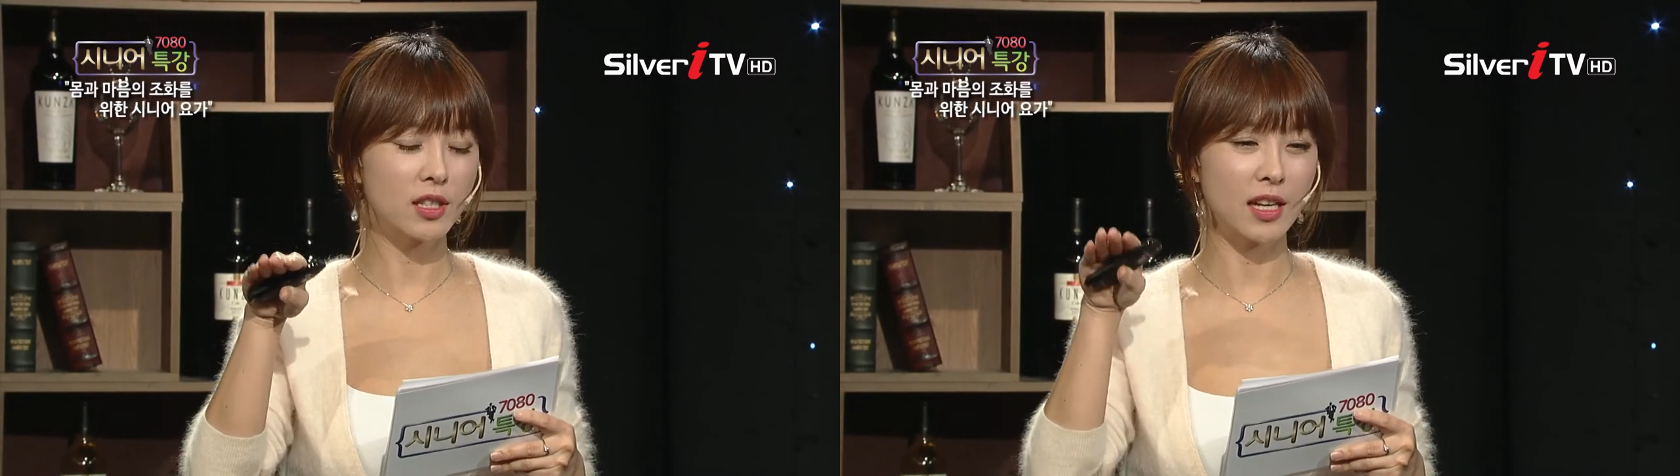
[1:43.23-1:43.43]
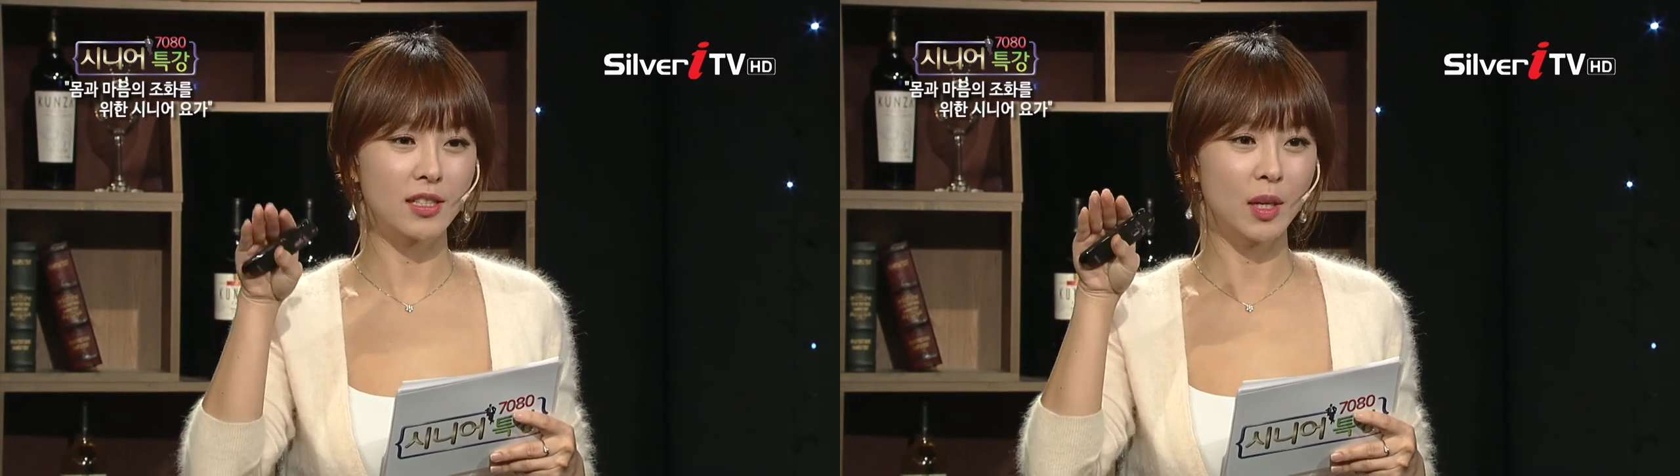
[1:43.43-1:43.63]

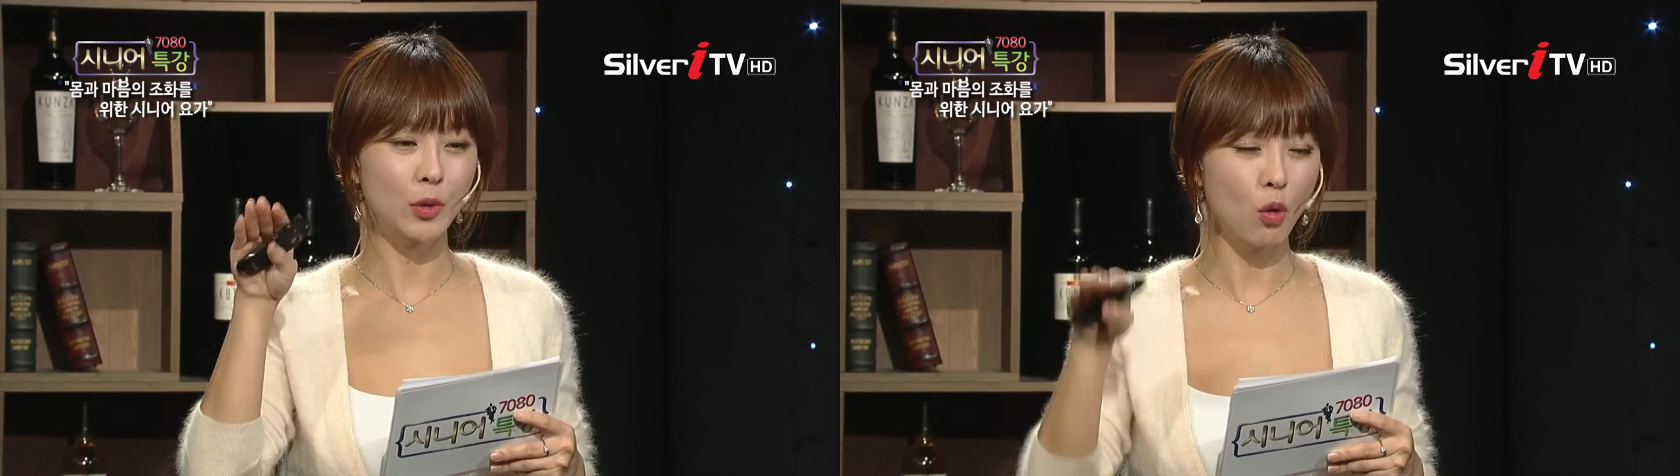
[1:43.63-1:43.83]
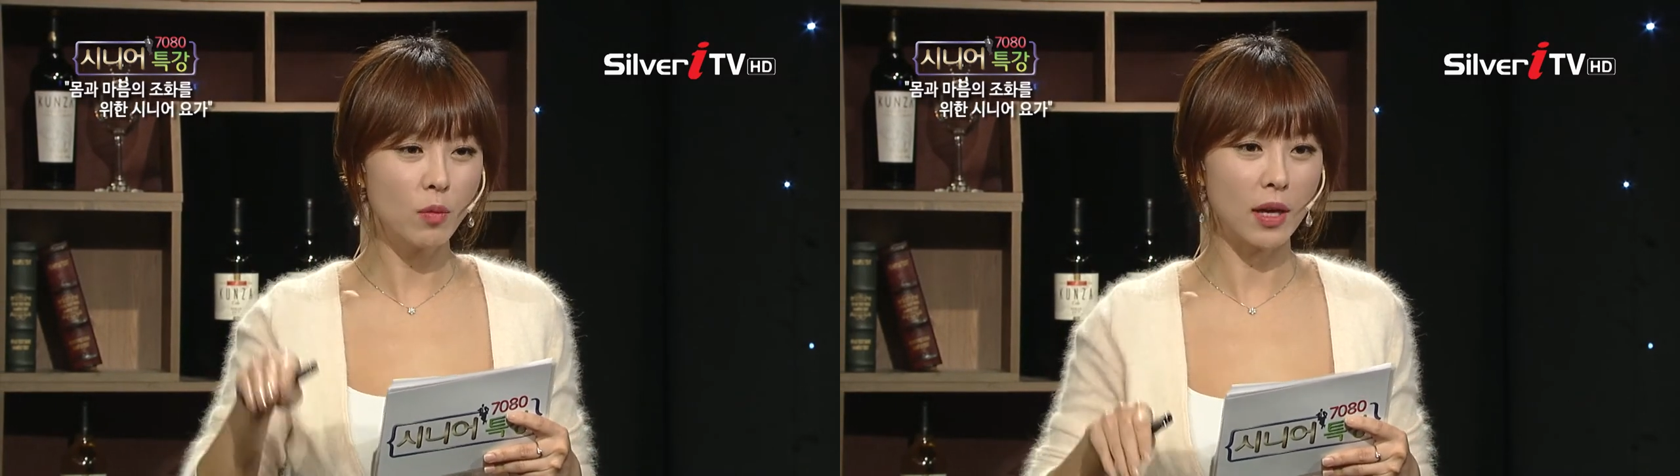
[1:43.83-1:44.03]

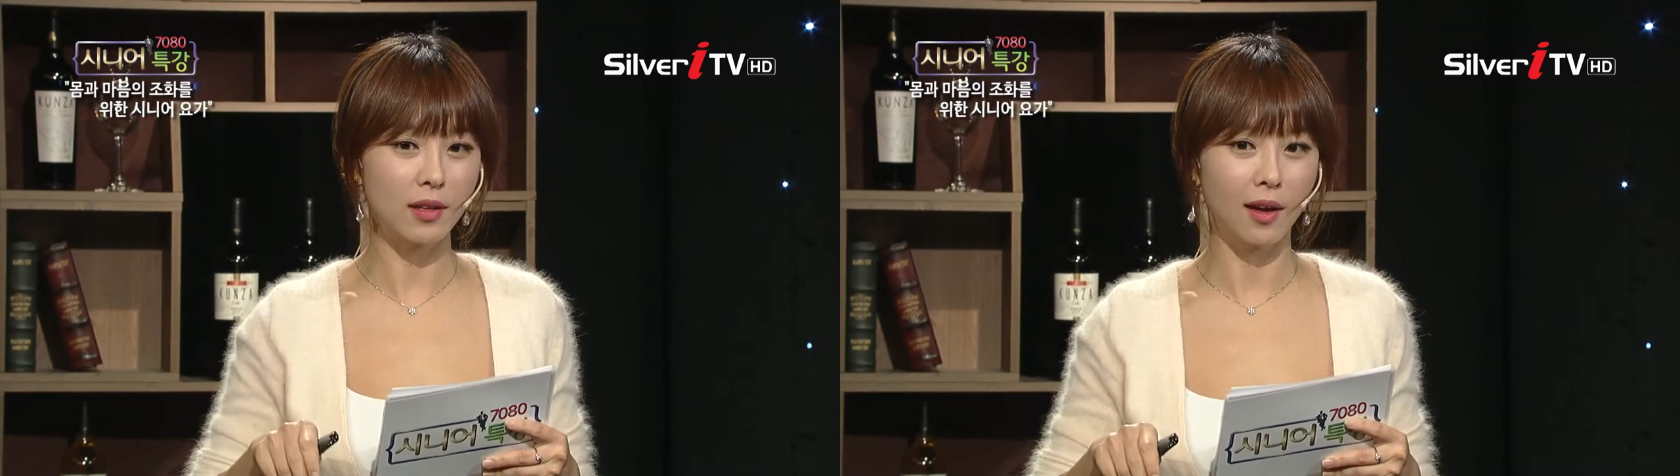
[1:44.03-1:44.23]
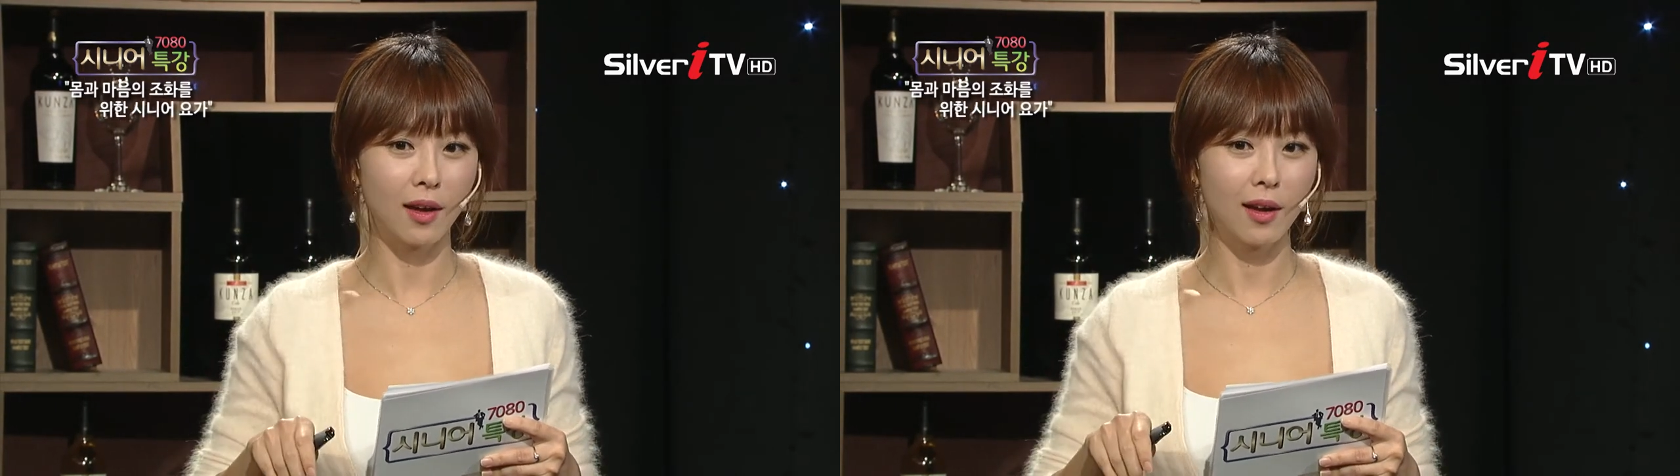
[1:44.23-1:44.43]
자신감이 너무
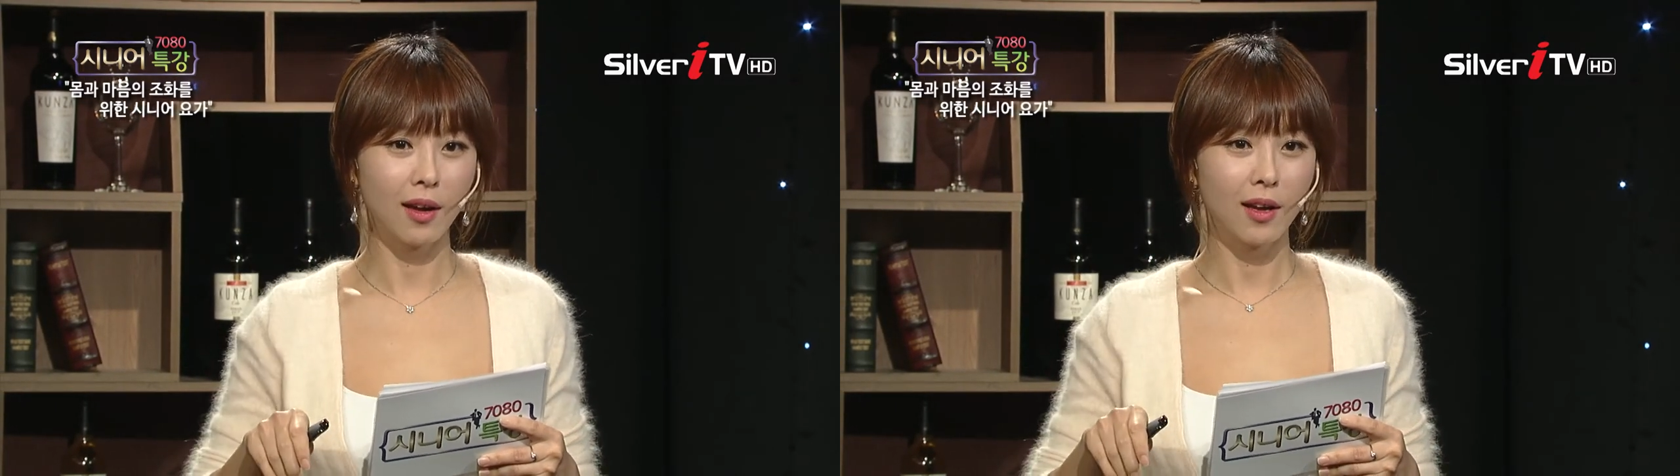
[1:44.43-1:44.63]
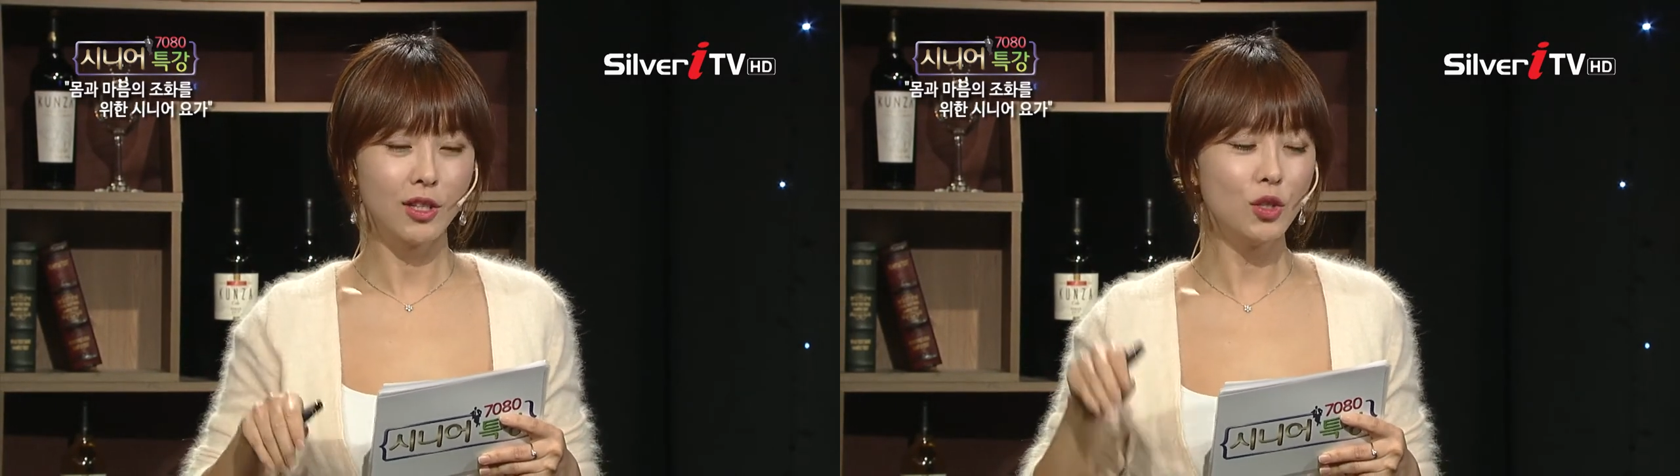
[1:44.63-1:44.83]
많아.
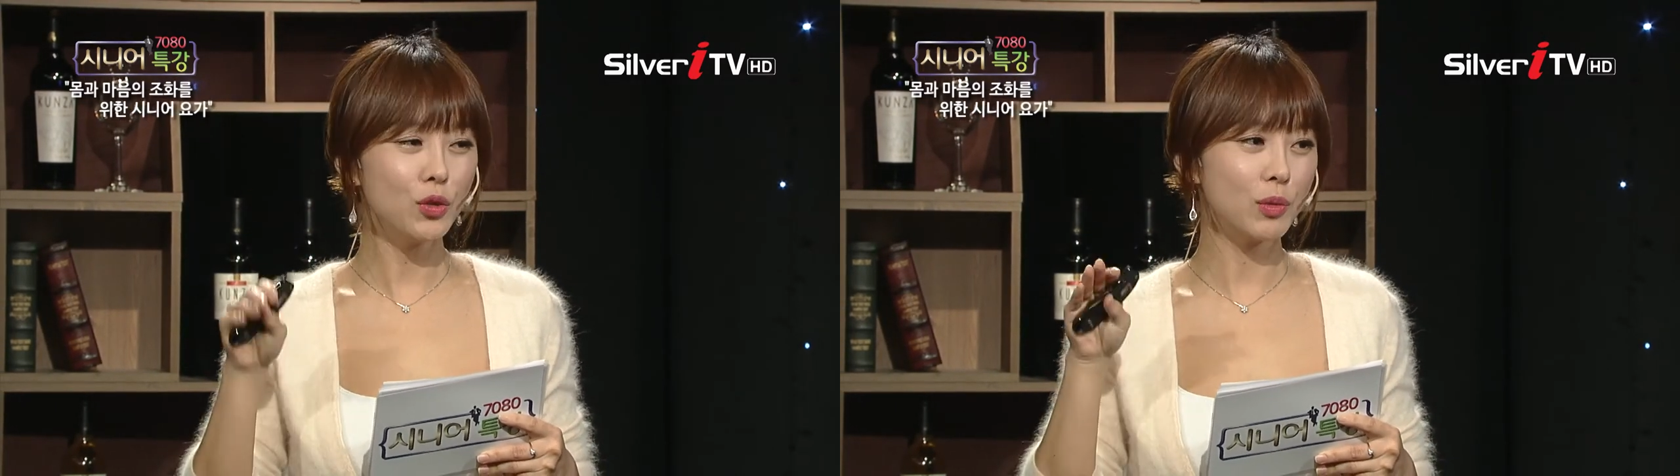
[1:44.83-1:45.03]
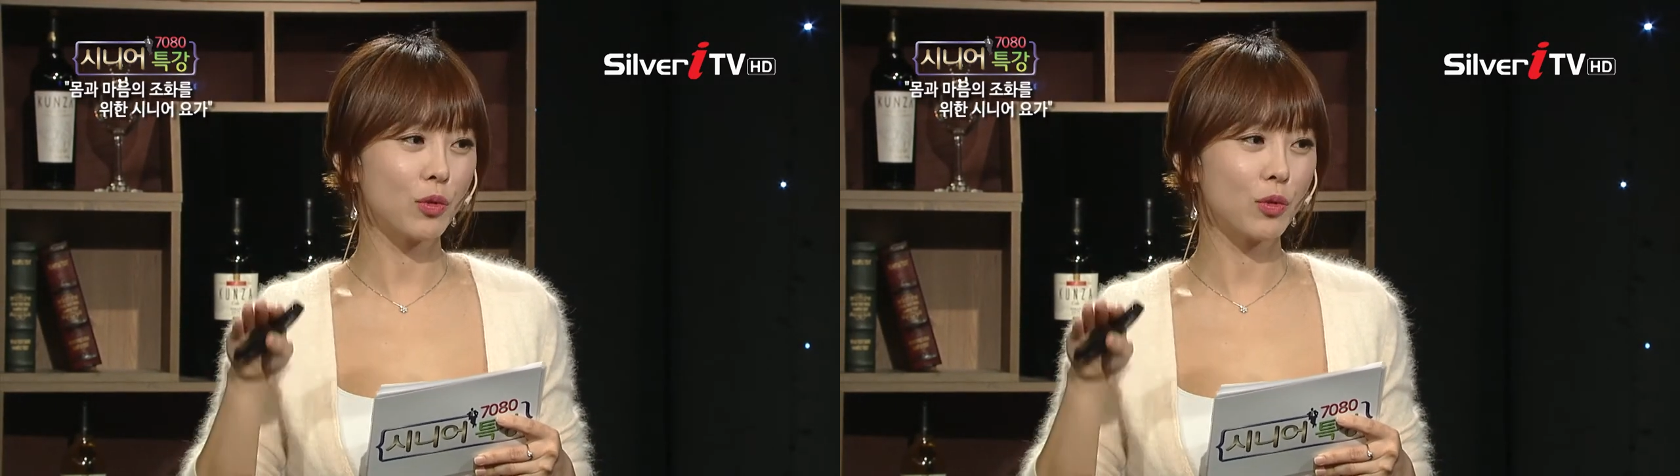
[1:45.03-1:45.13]
이유를